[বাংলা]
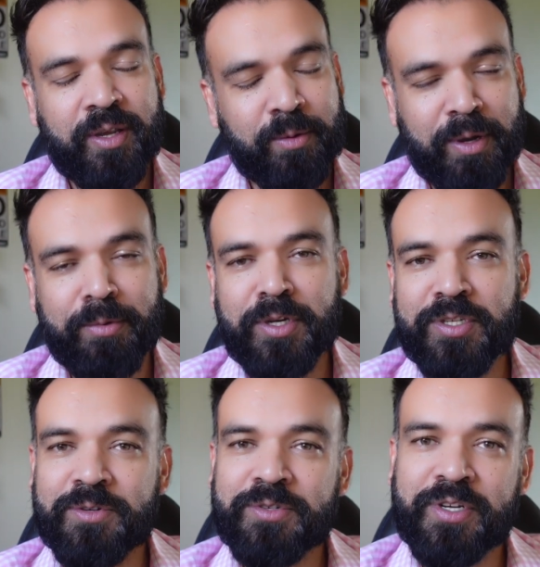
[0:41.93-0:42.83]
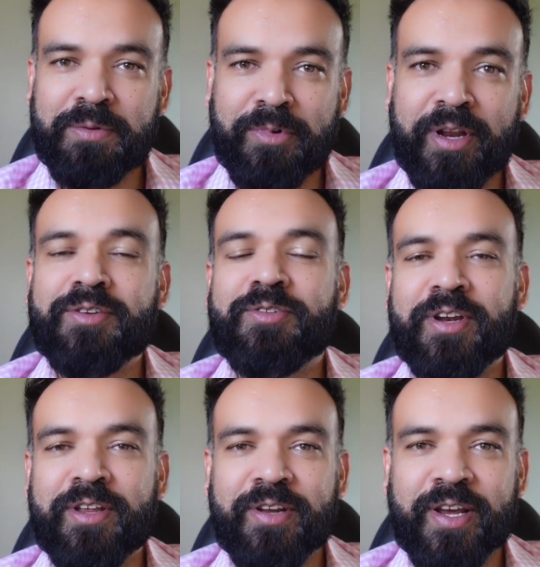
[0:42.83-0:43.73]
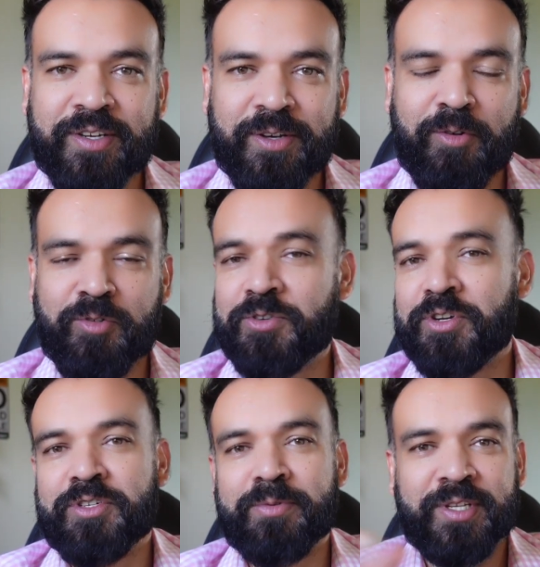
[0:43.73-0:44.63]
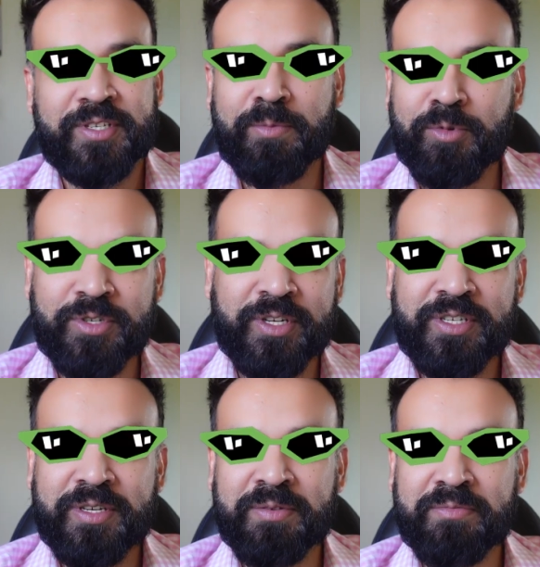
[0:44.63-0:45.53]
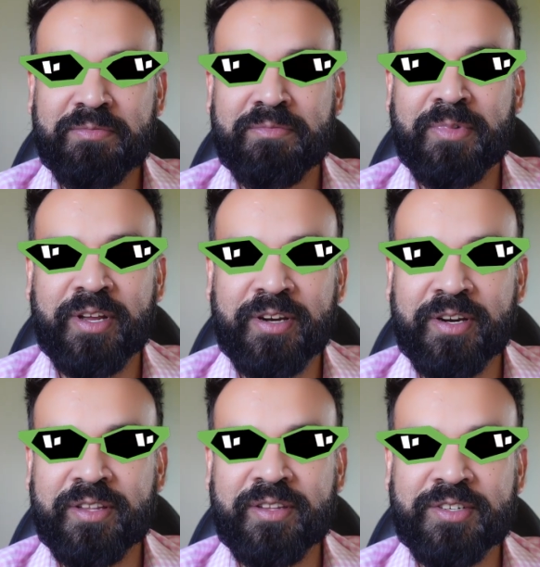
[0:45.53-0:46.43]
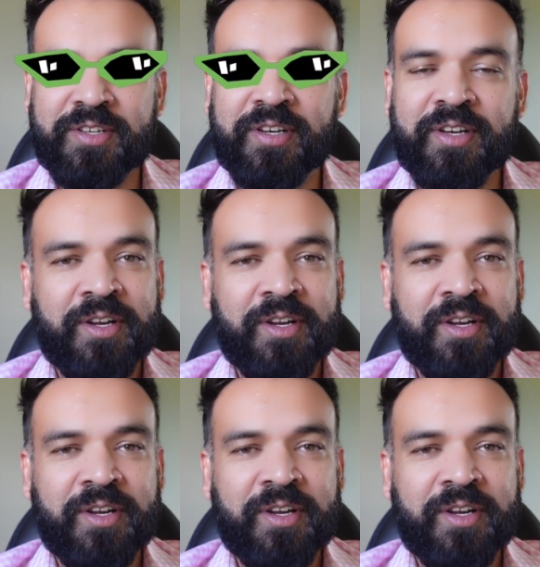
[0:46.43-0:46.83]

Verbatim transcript: এবং আমি নিজেও সেই ব্রেন ড্রেনেরই একটা অংশ হিসেবে আজকে বসে আছি বাইরের একটা দেশে